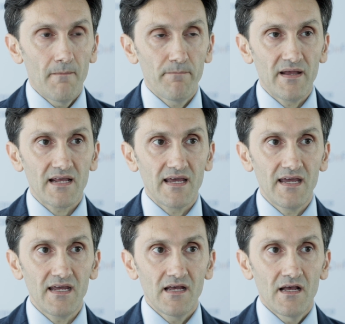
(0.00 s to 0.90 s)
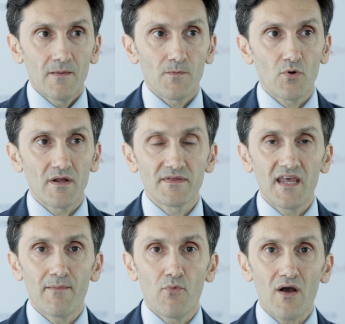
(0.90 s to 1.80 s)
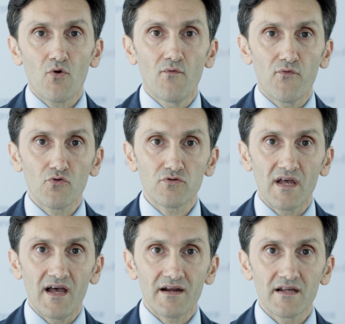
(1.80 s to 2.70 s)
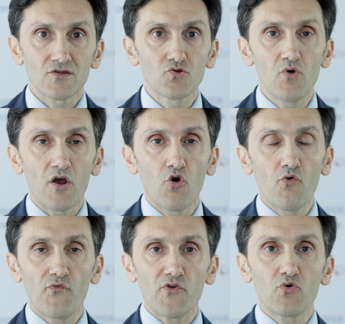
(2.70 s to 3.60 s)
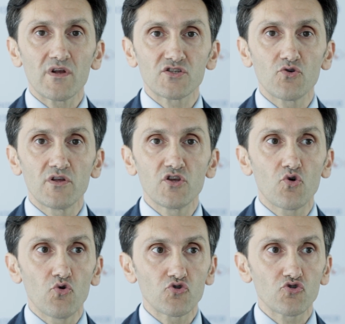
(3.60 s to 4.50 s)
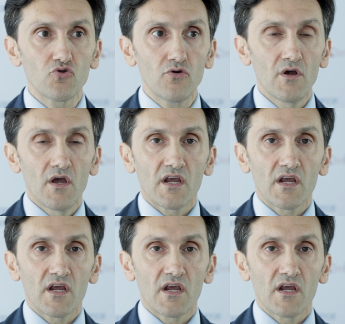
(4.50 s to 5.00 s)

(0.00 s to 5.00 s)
perché non andiamo a confrontare due configurazioni di costo